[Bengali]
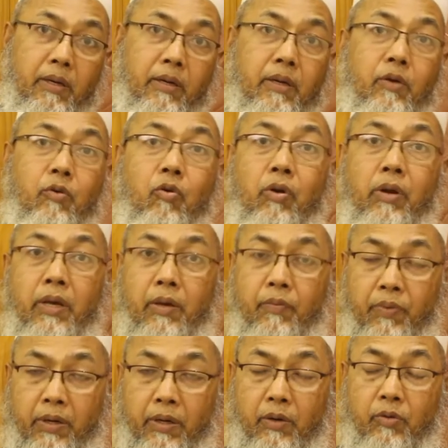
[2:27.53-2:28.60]
এটা কর্নিয়া
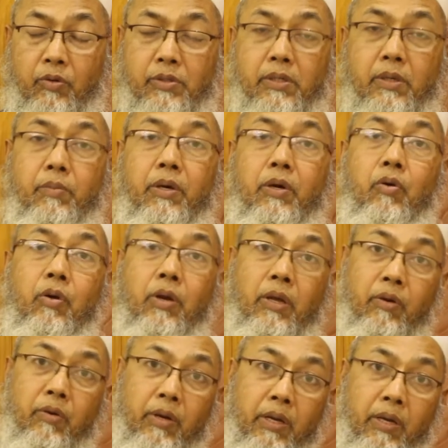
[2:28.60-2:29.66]
এফেক্টেড হয়েছে বা
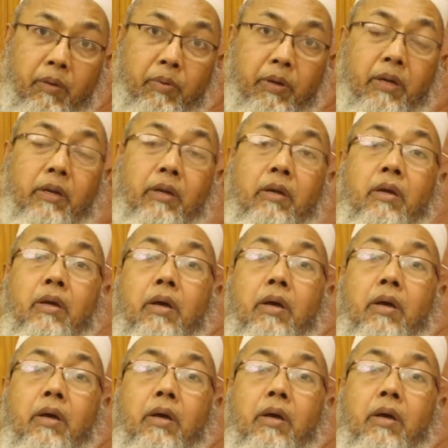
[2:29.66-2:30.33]
কর্নিয়া হয় নাই বা এটা